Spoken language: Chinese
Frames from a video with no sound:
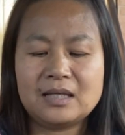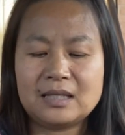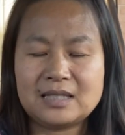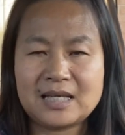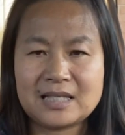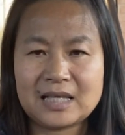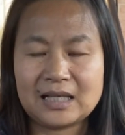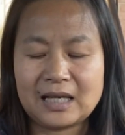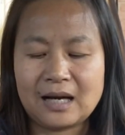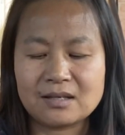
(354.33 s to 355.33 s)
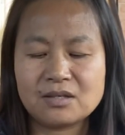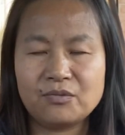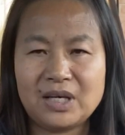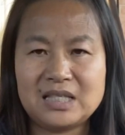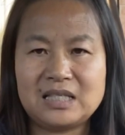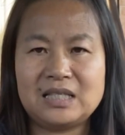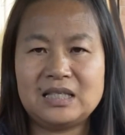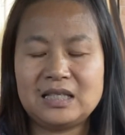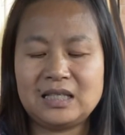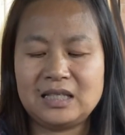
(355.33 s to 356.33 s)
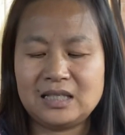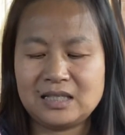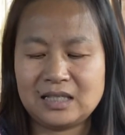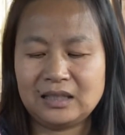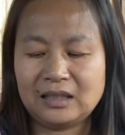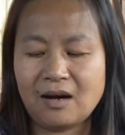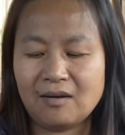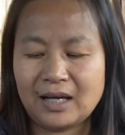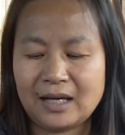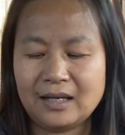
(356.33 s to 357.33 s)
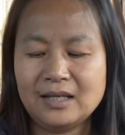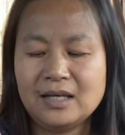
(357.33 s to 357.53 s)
现在的粮食危机已经到来了。